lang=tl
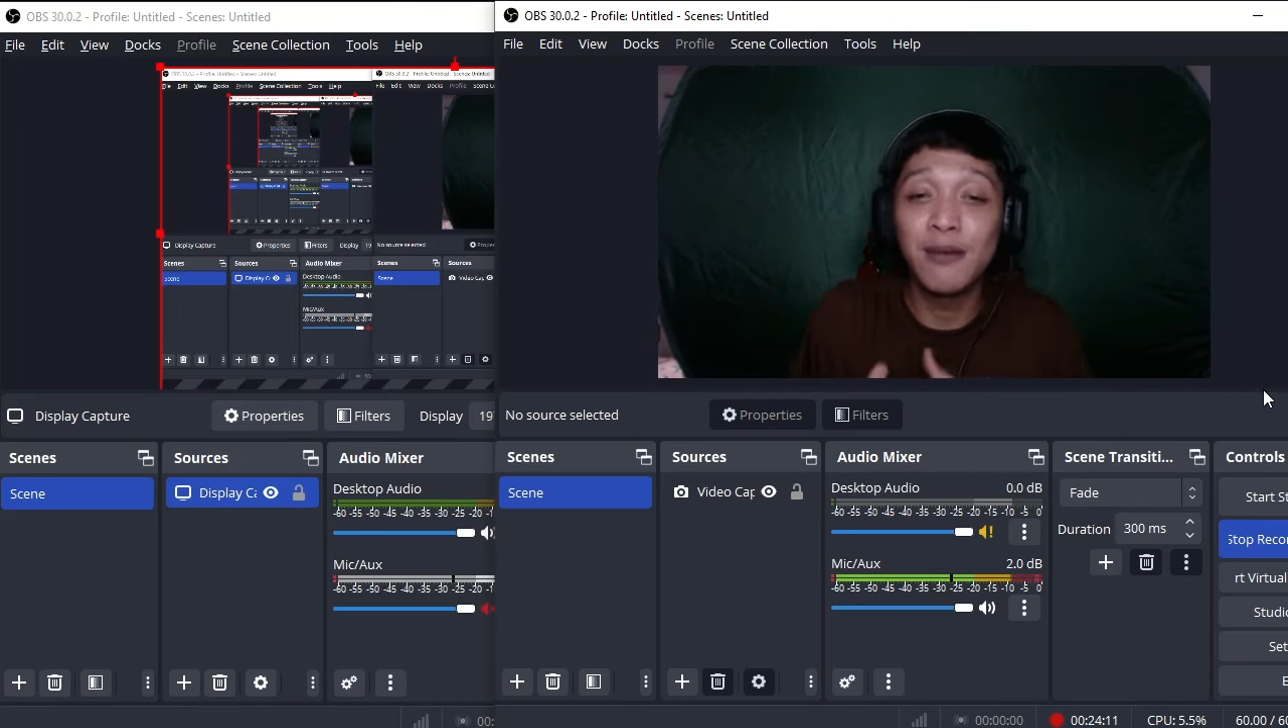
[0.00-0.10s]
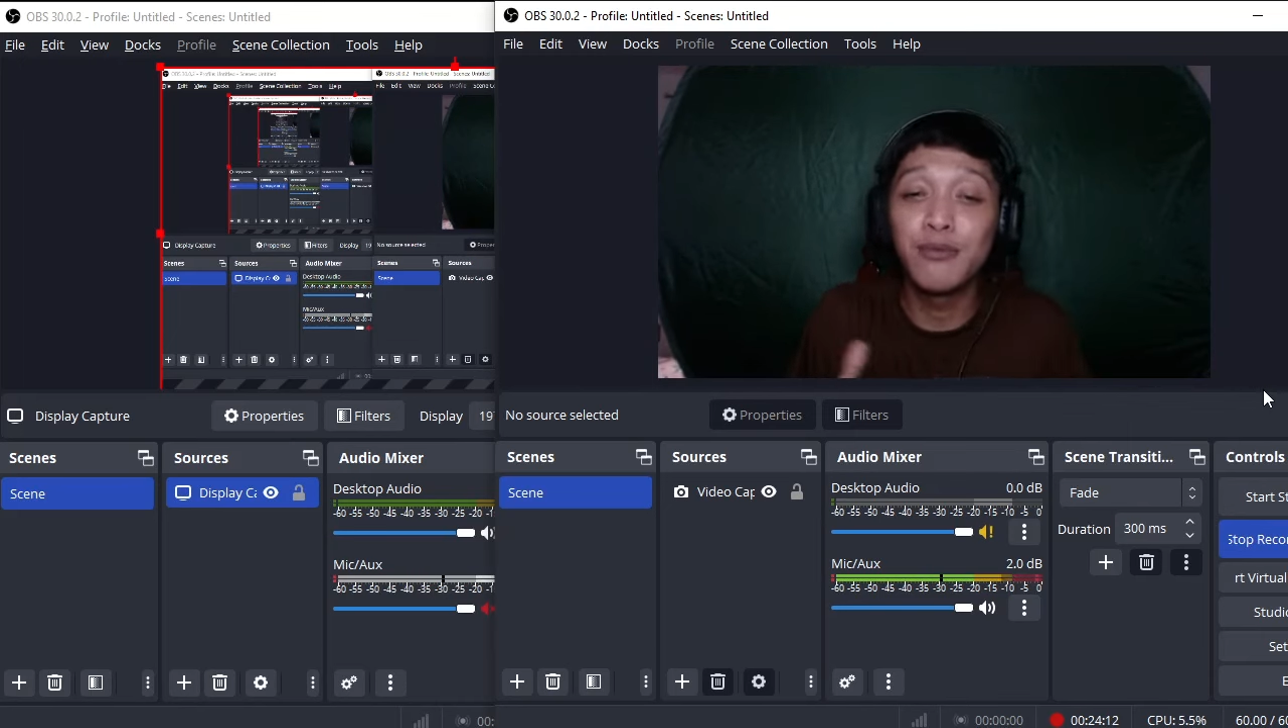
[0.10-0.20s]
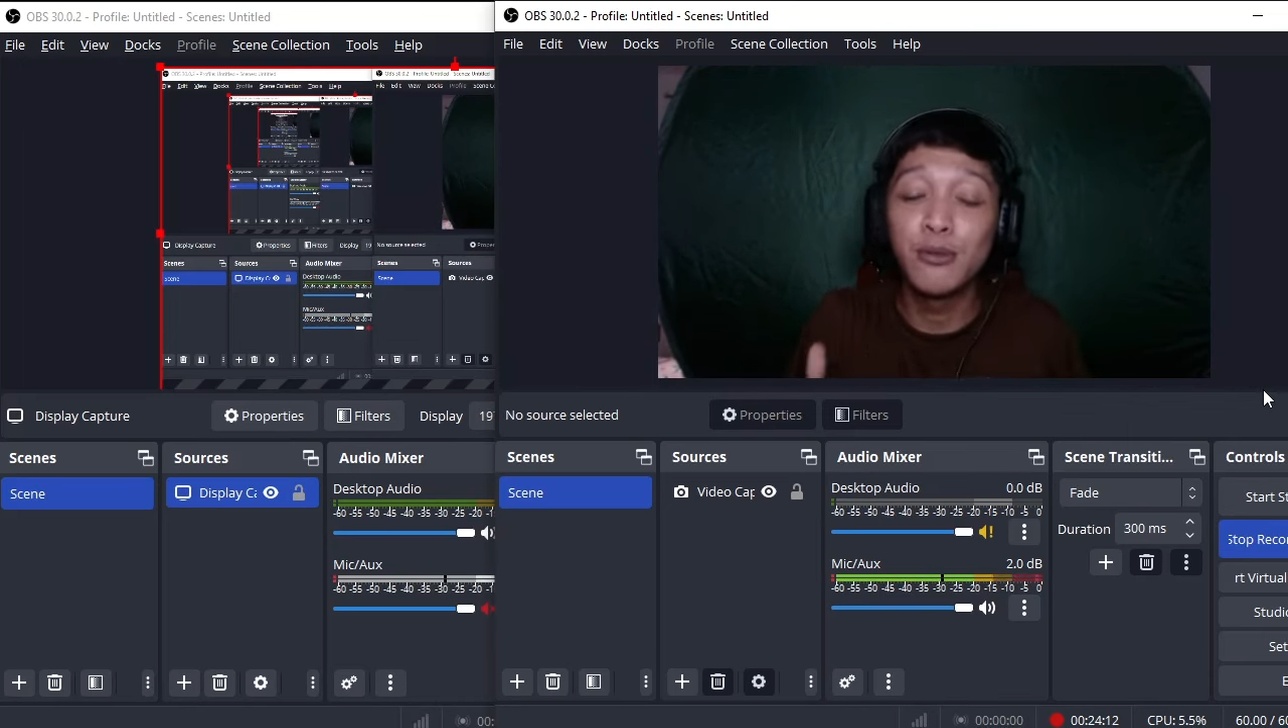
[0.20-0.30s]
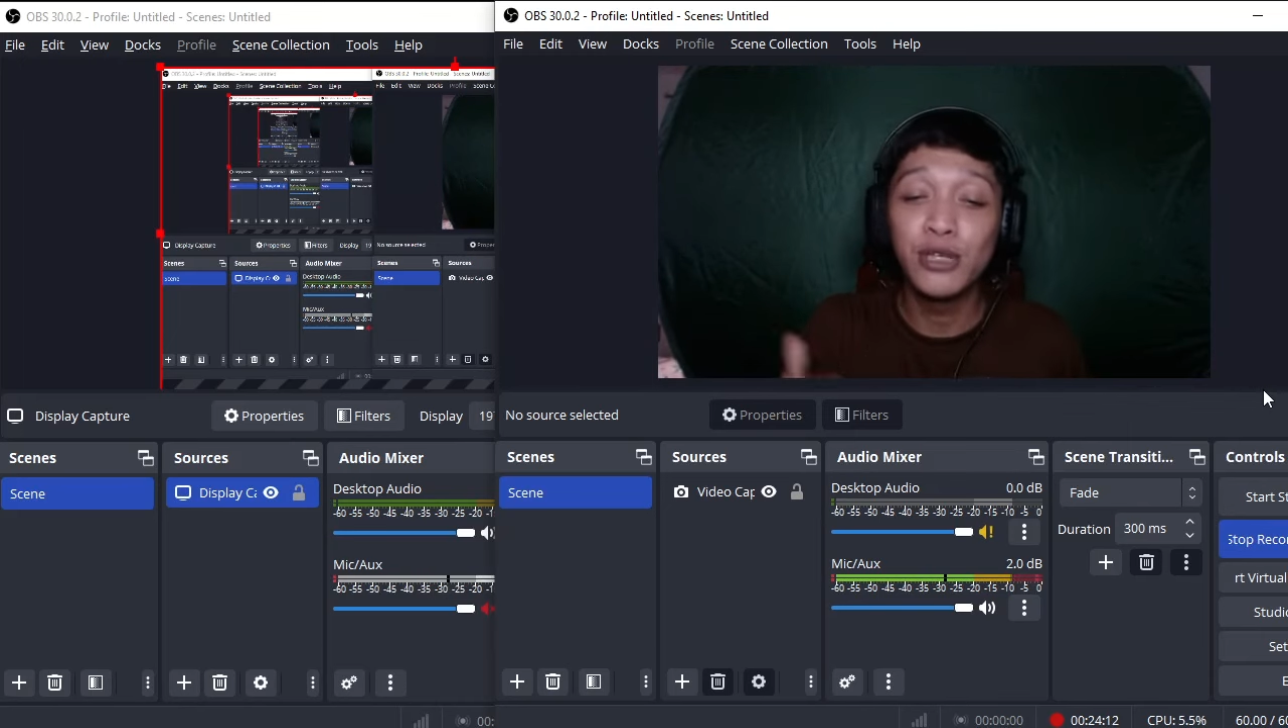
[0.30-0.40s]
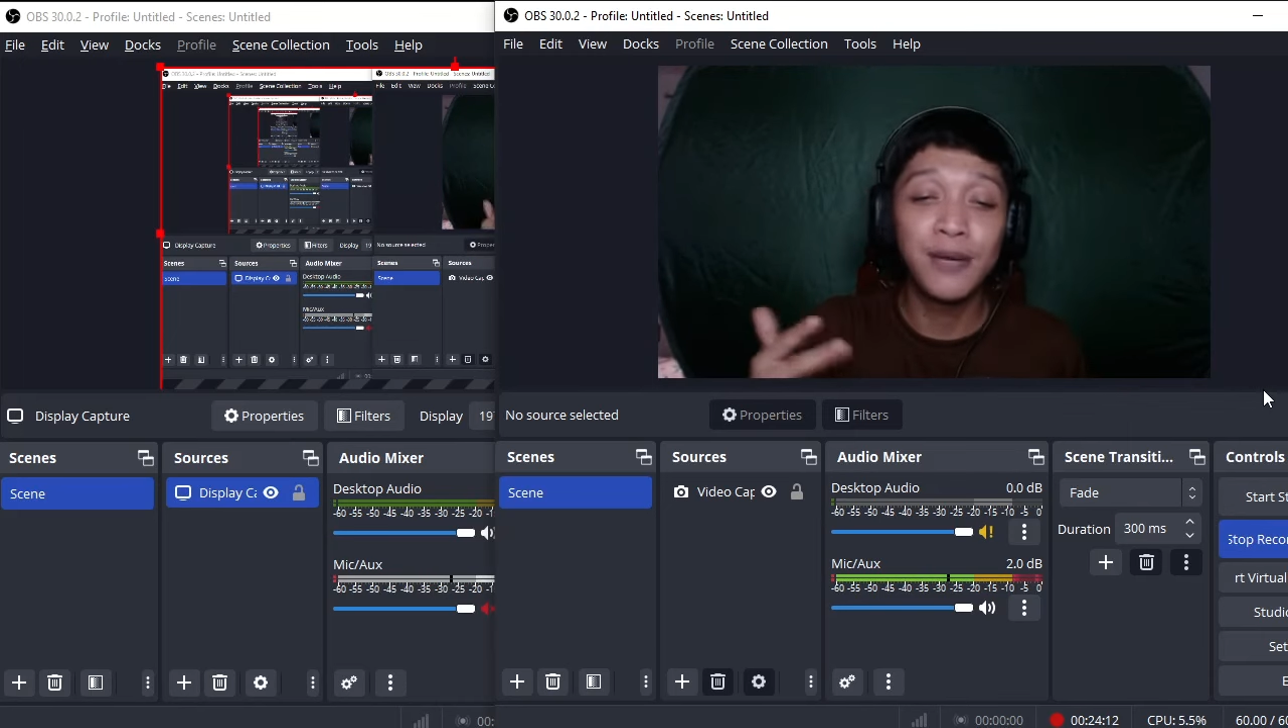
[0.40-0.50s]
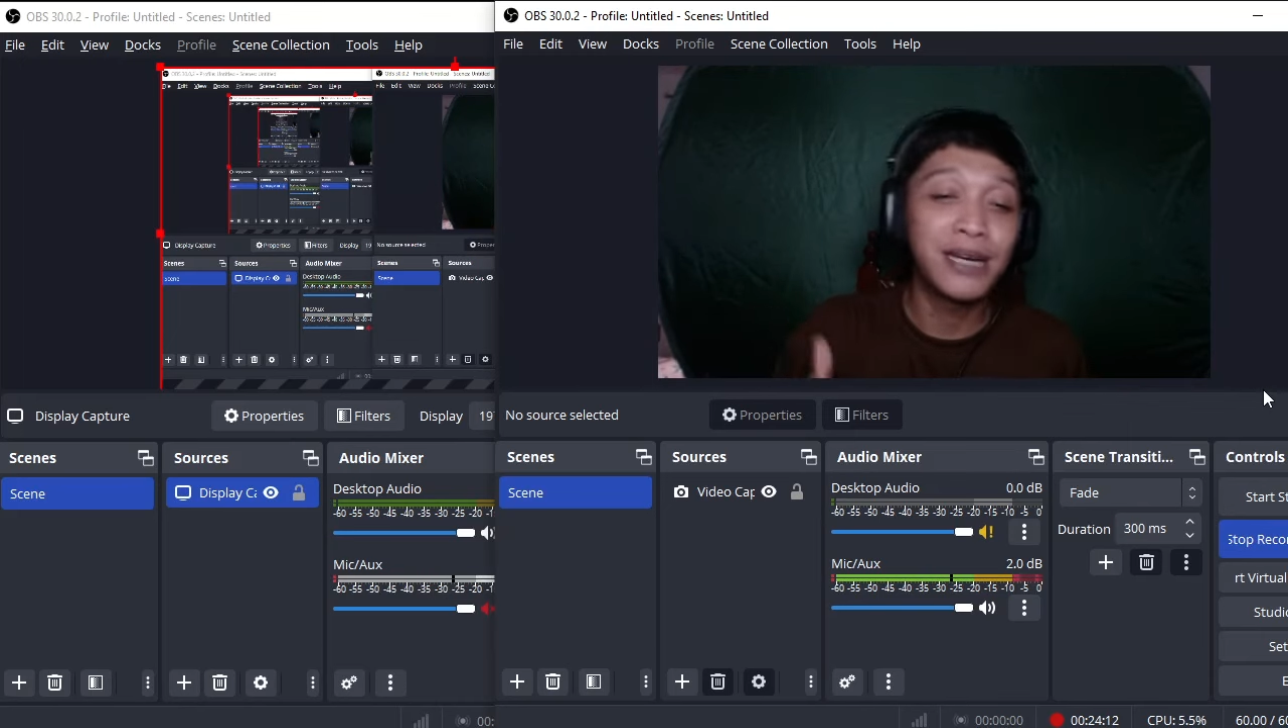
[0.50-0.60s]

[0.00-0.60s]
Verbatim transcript: lang po muna.